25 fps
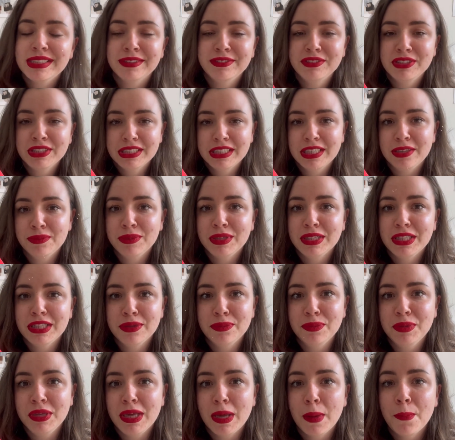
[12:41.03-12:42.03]
za wszystkimi
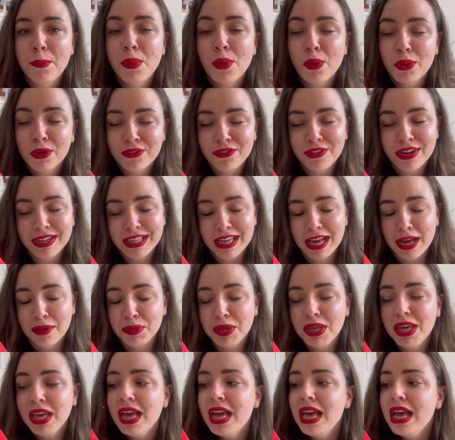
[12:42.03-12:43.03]
tymi
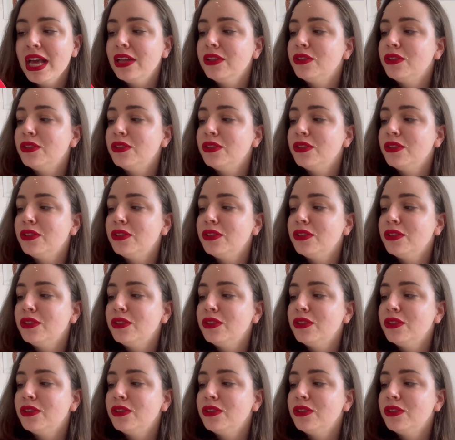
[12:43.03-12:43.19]
porwaniami.